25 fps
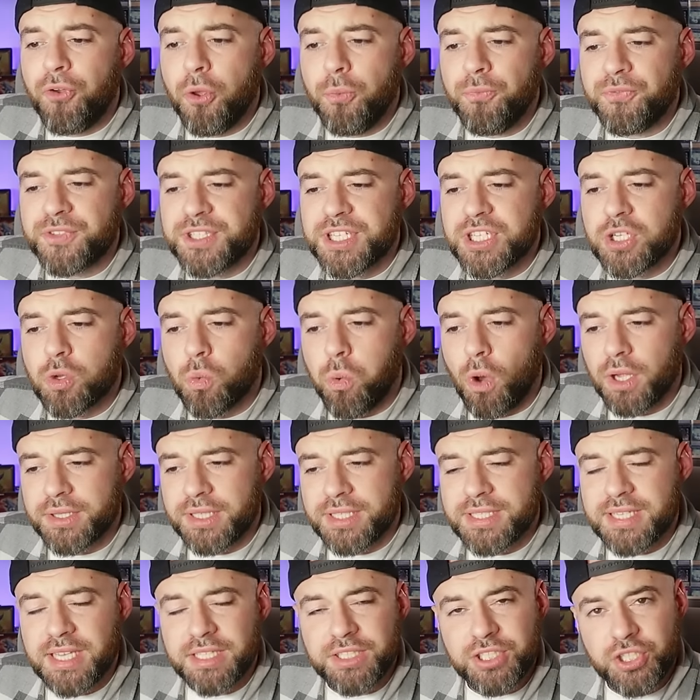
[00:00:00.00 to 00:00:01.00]
50
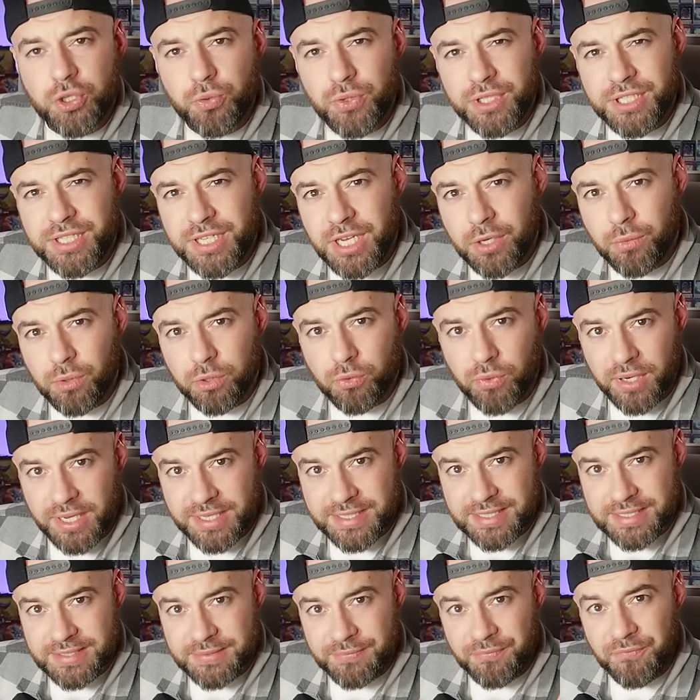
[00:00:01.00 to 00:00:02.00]
Quarter Century Secret
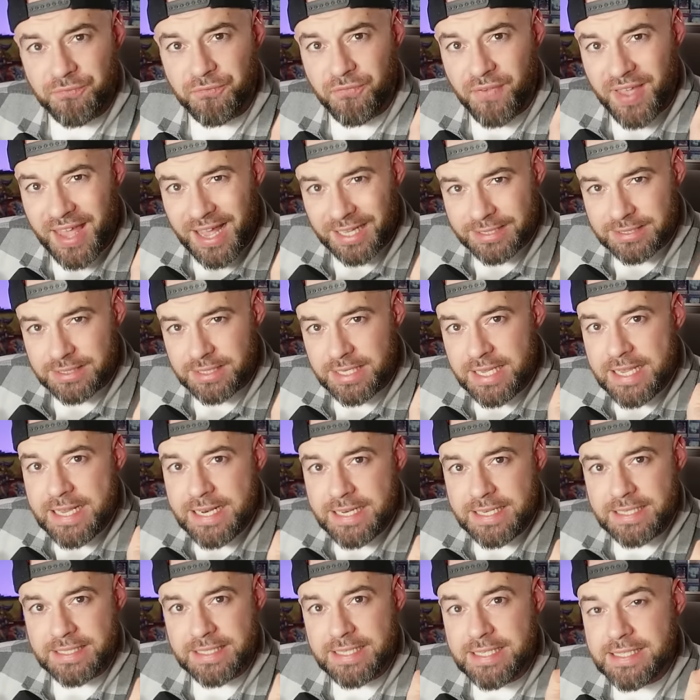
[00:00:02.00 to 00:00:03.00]
Rares werden
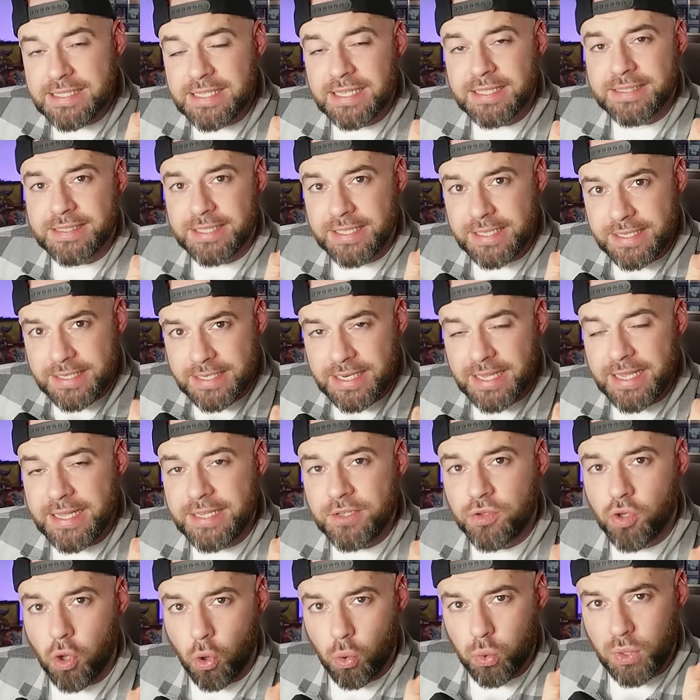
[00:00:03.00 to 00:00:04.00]
in dieser Tin
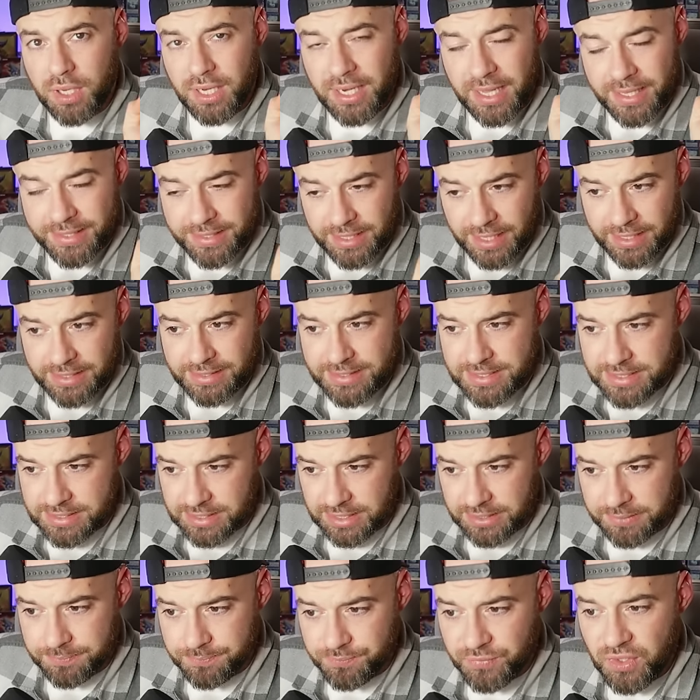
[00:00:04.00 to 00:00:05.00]
in total enthalten
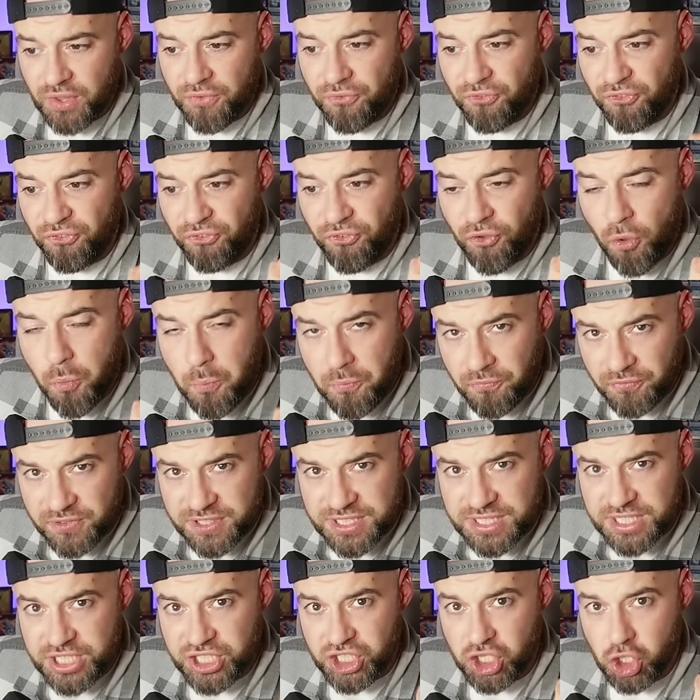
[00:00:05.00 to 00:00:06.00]
sein.
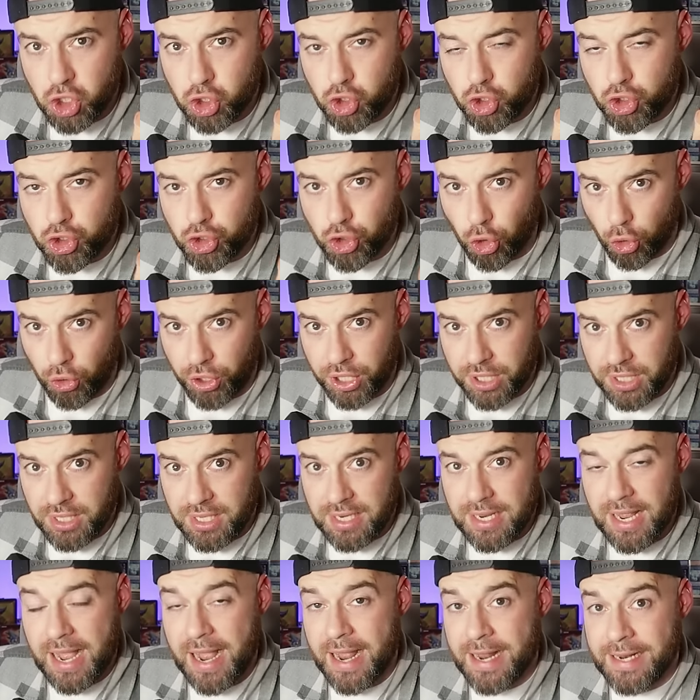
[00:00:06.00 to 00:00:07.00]
50 Stück.
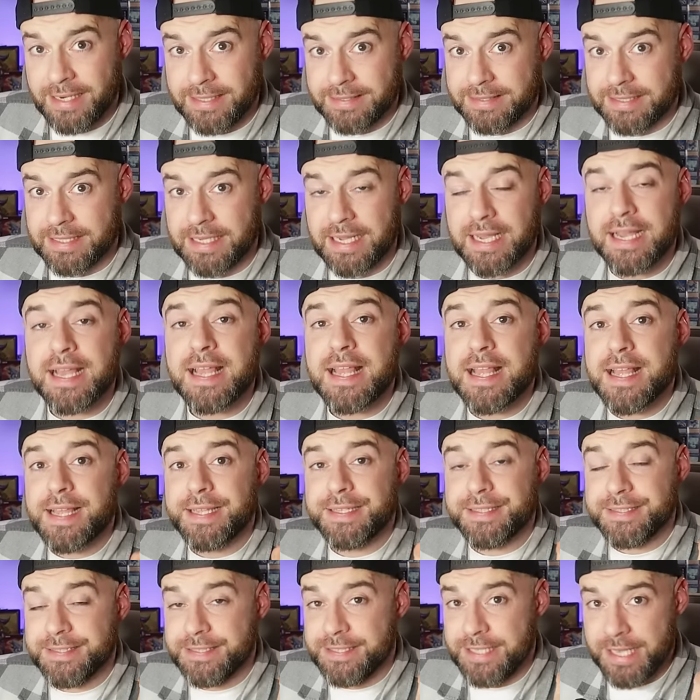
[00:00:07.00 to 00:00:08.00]
Alter,
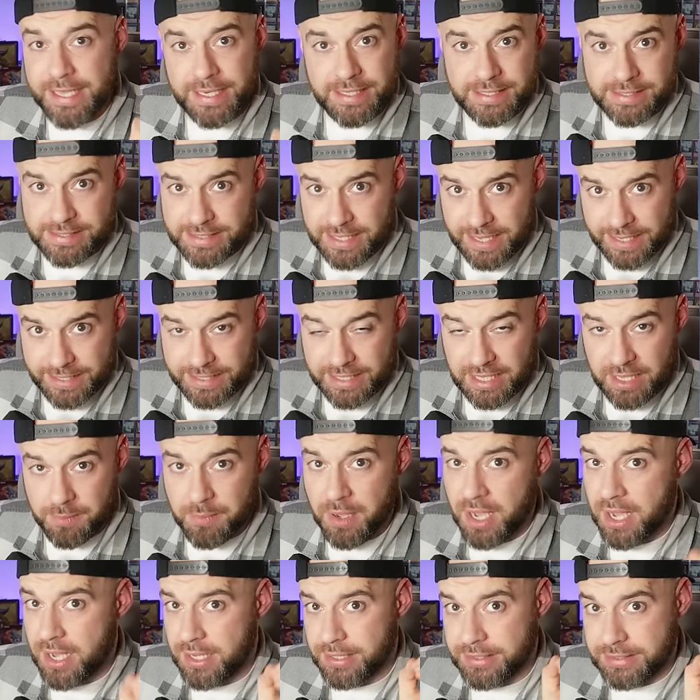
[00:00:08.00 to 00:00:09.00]
jedes
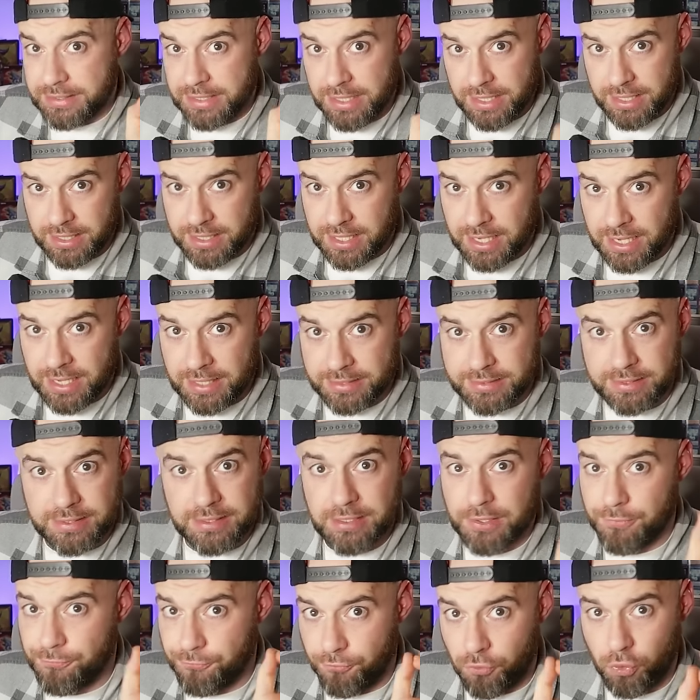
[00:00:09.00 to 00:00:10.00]
Deckthema, jede
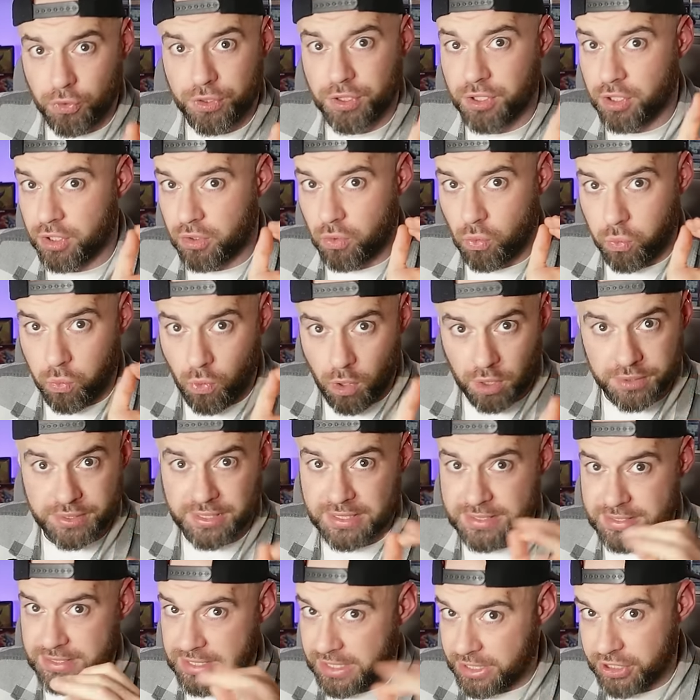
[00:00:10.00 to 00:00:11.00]
Karte wird eine
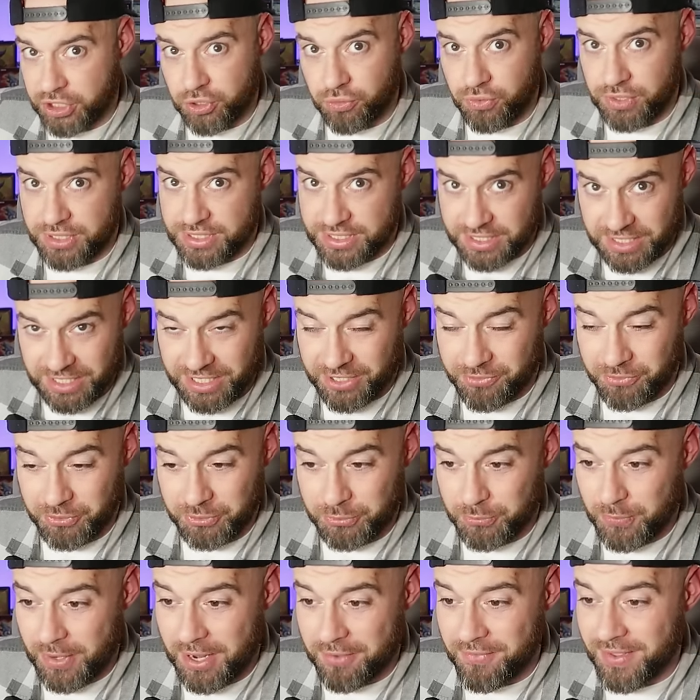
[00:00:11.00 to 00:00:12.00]
Quarter Century
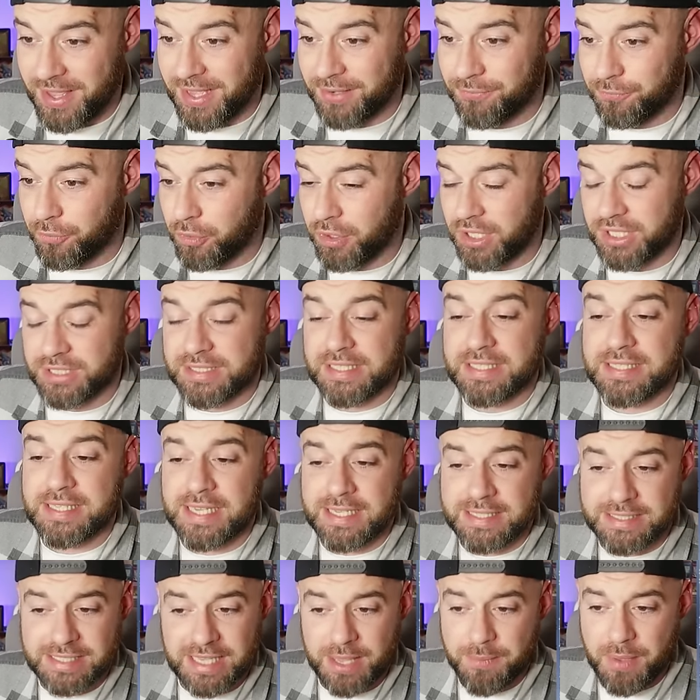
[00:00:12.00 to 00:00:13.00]
Secret Rare werden. Wirklich, das
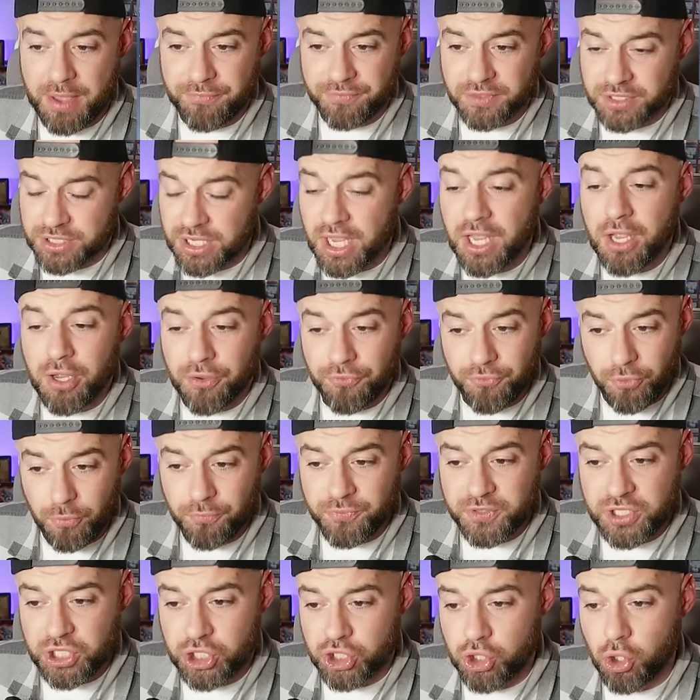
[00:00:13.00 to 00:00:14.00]
ist extrem heftig.
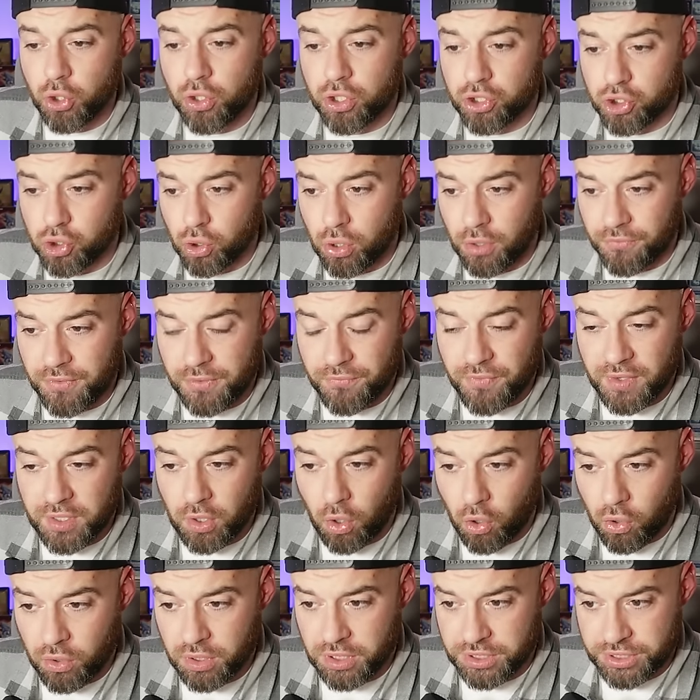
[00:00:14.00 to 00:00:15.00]
50 Stücke, schon auf jeden
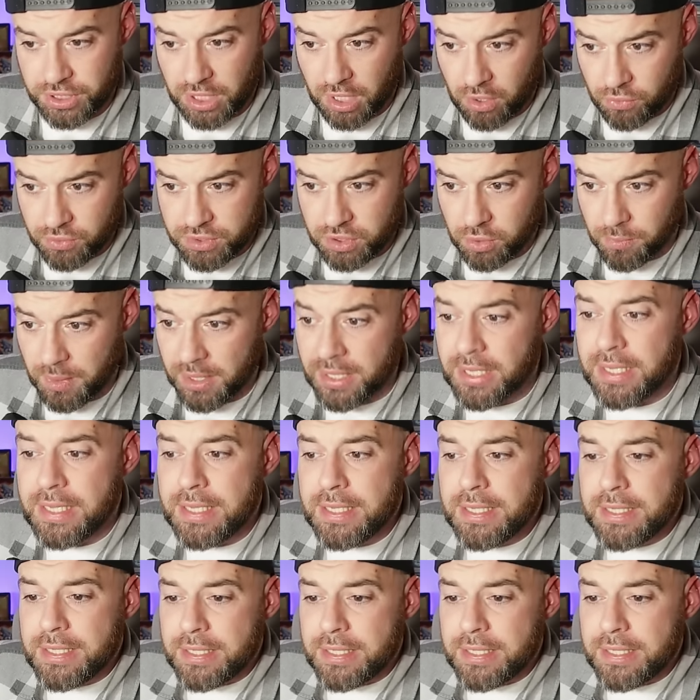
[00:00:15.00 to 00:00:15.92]
Fall eine ordentliche Hausnummer.